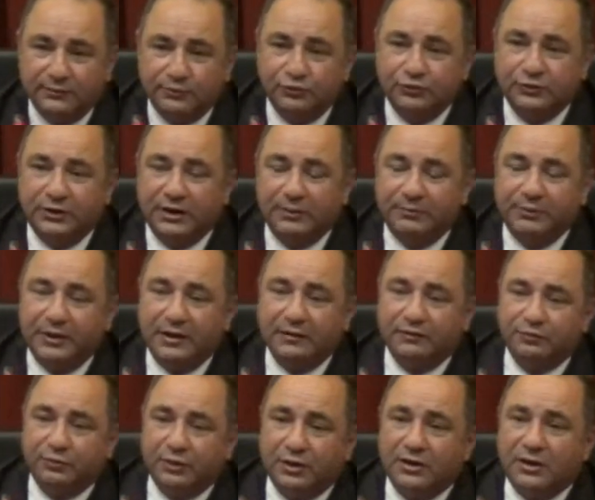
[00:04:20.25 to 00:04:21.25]
Bunlara
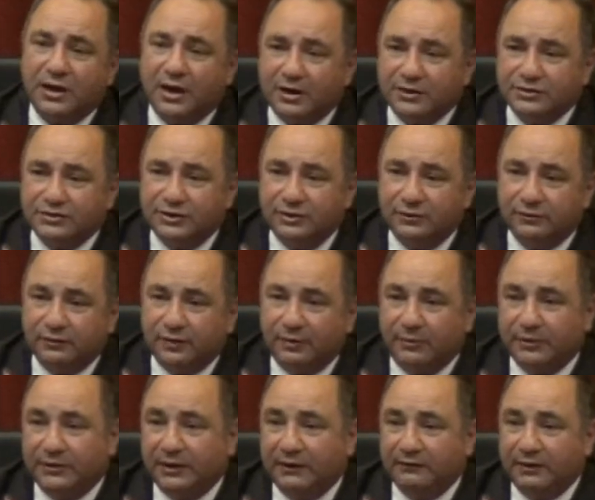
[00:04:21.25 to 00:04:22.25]
prensip olarak karşıyız
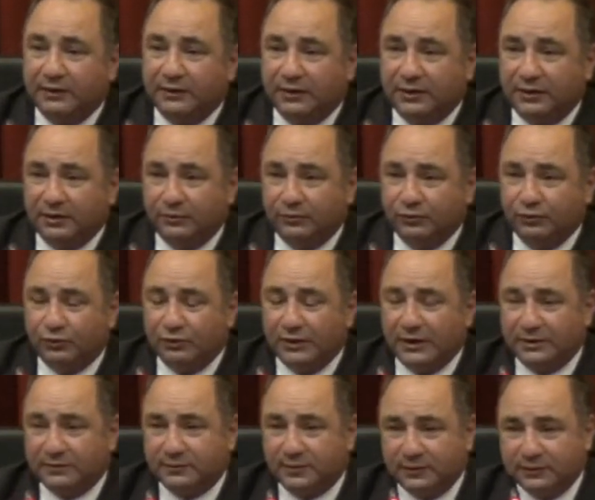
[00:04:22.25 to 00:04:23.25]
ama devlette de
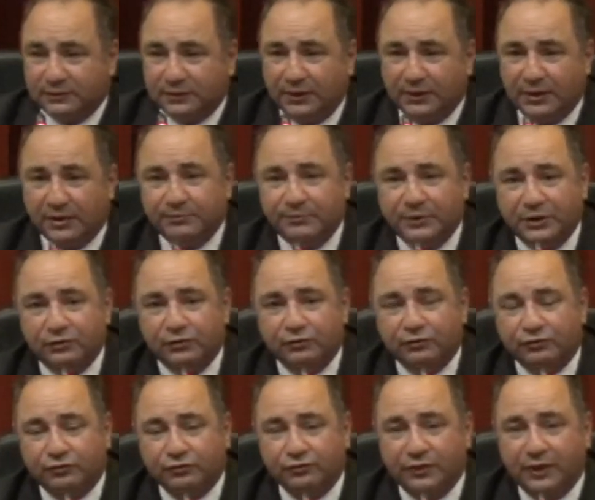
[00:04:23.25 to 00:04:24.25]
nükleer santral yapmak
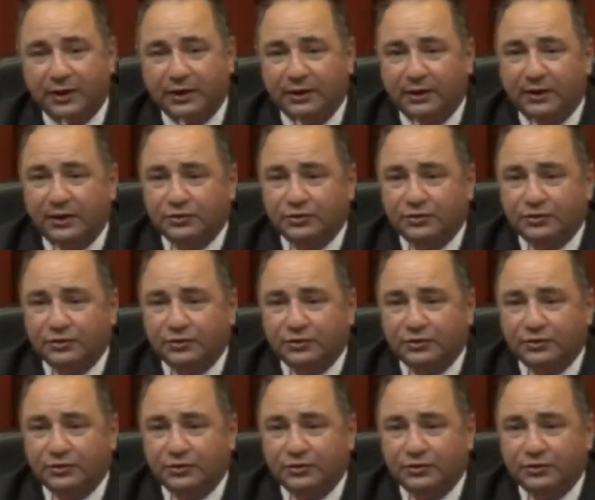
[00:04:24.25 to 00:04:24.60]
konusunda